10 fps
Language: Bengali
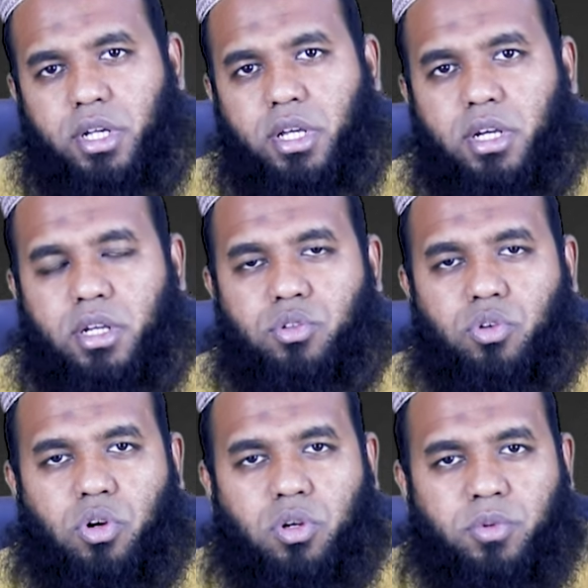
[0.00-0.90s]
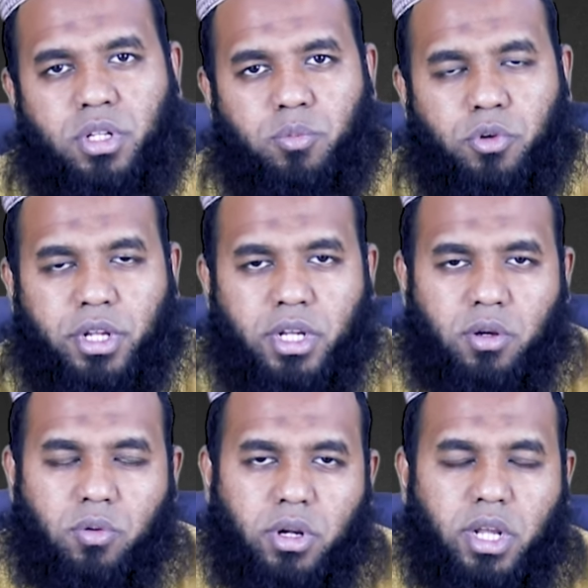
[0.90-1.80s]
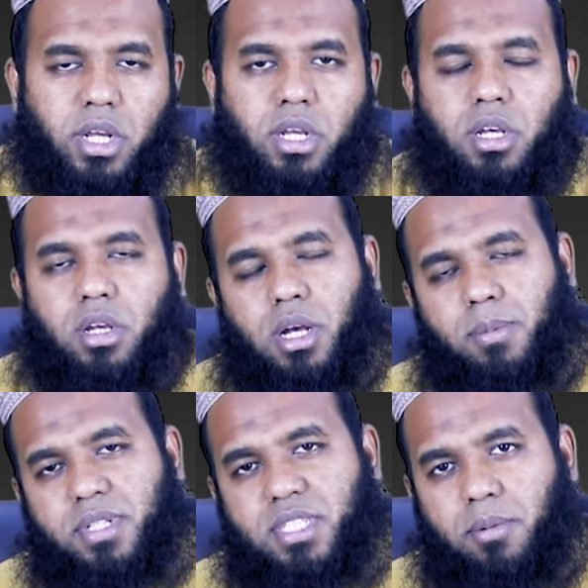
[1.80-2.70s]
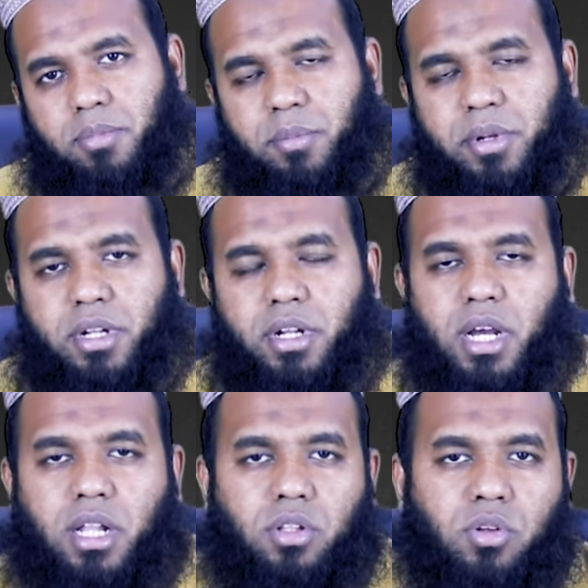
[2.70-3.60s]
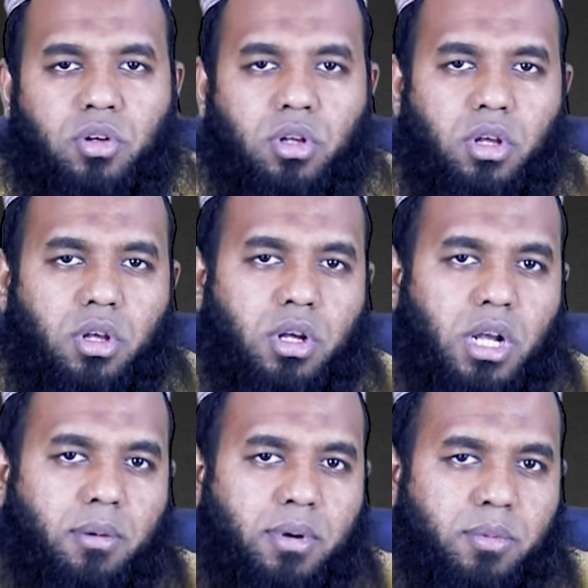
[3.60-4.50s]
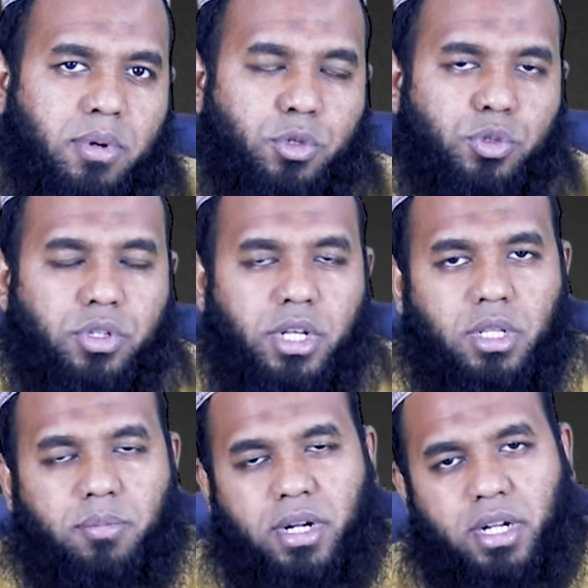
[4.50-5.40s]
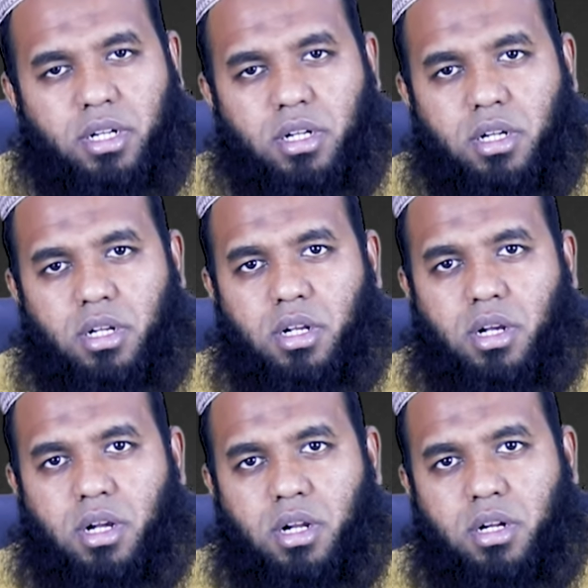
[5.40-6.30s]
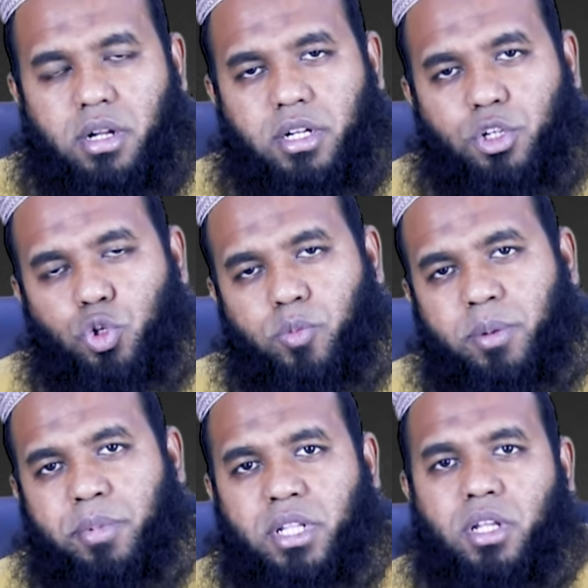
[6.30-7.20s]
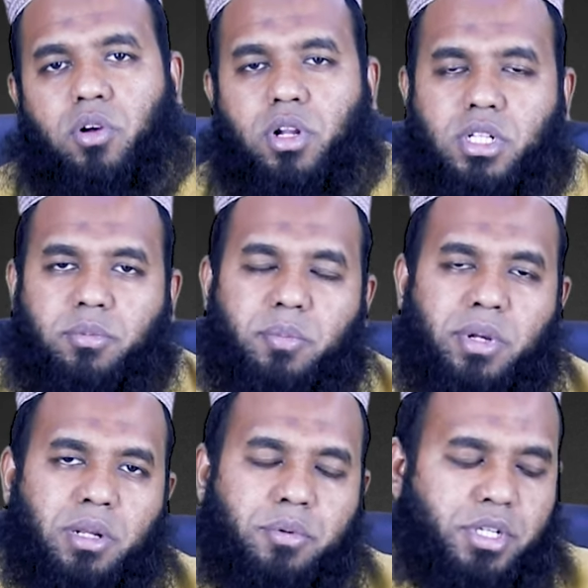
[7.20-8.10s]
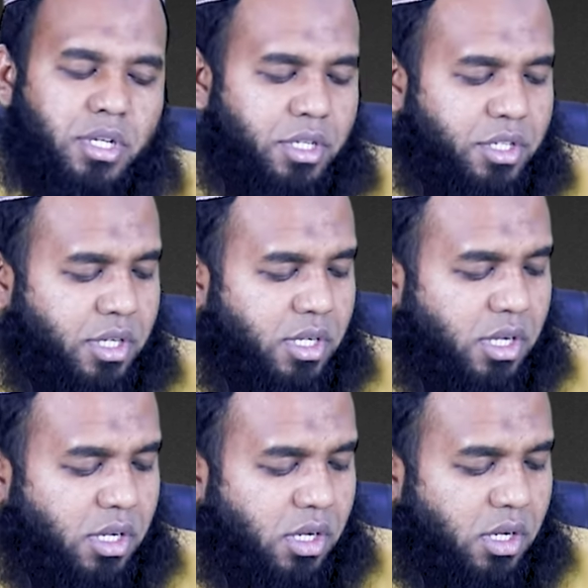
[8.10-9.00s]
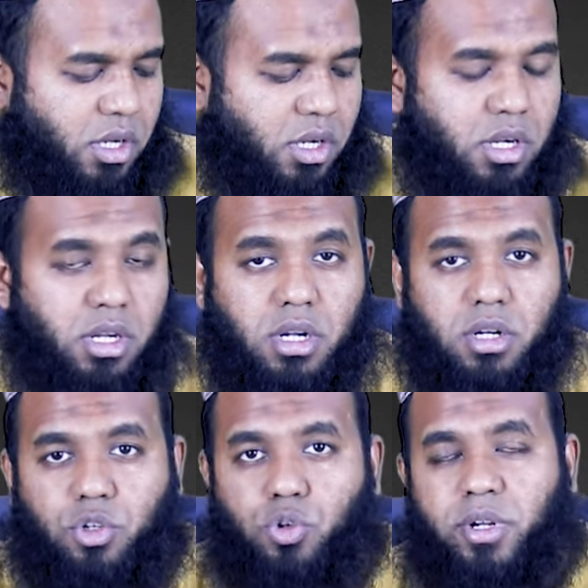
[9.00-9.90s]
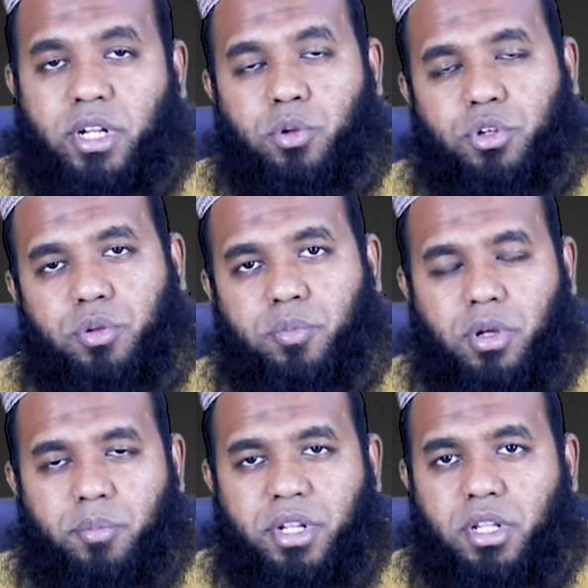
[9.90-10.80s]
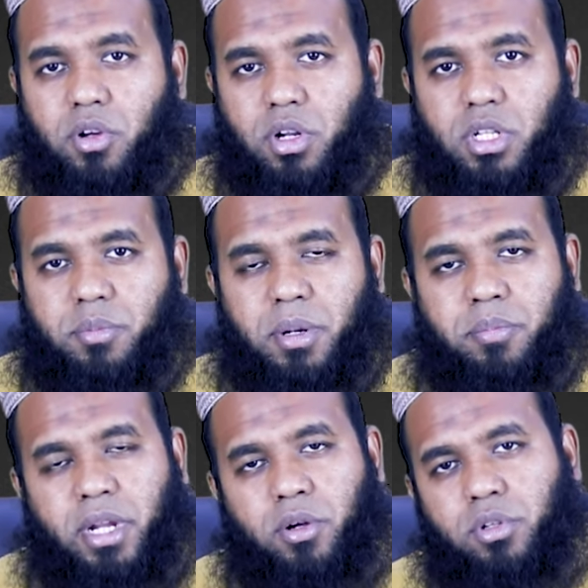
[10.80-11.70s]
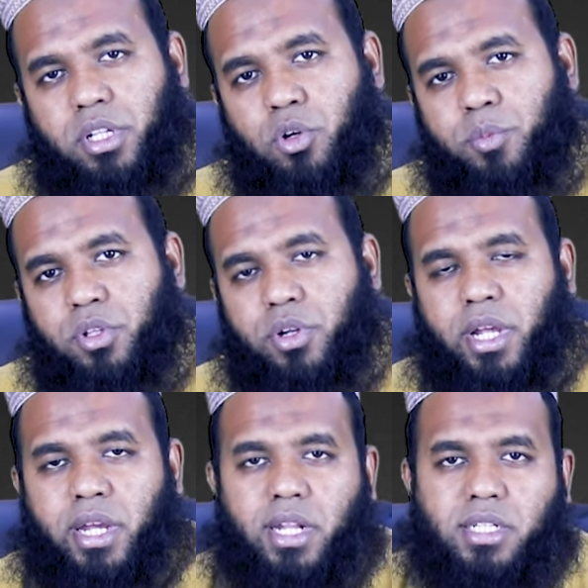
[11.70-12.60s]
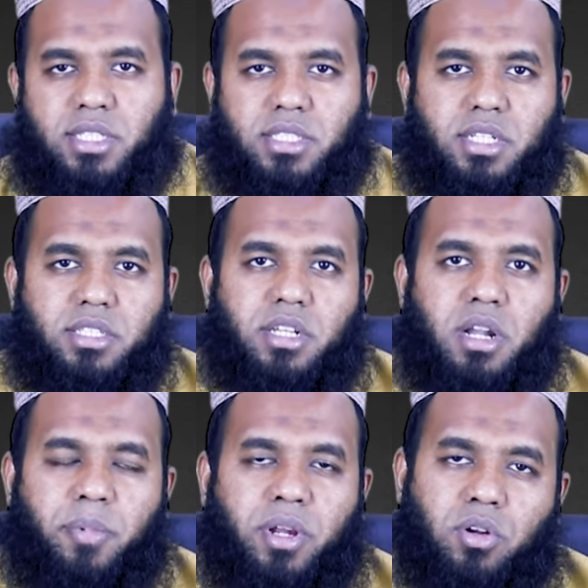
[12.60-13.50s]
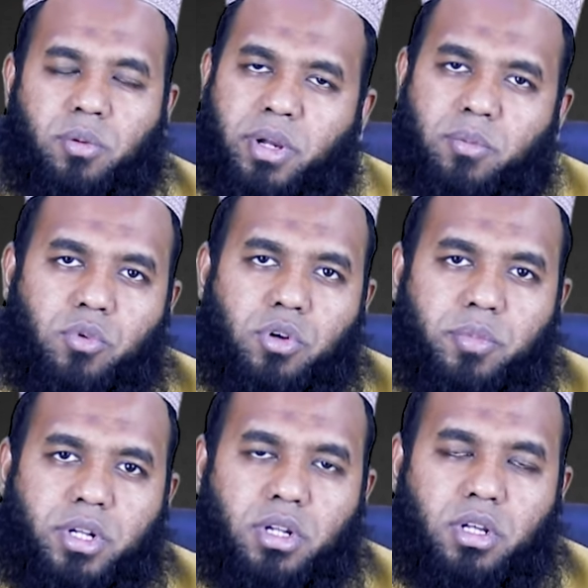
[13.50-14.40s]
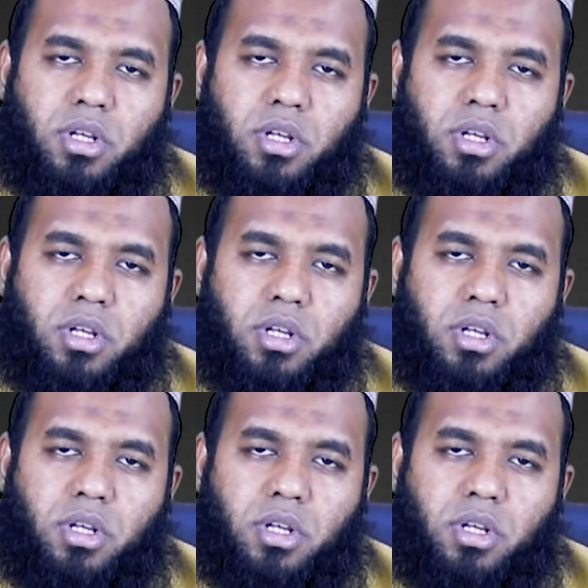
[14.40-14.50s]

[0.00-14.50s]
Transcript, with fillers: দেখিয়ে কিছু হরমোনাল পরীক্ষা করে আপনি সাপ্লিমেন্টারি খাদ্য খাবার বা ওষুধ খেতে পারেন আর এটা সময় বৃদ্ধি করা যাবে মেলামেশা ইনশাল্লাহ আর সময় ডিউরেশন বৃদ্ধি করা যাবে আপনি এখন নিয়মিত কেগের এক্সারসাইজ ইরাপিংগুলো ব্যায়াম করবেন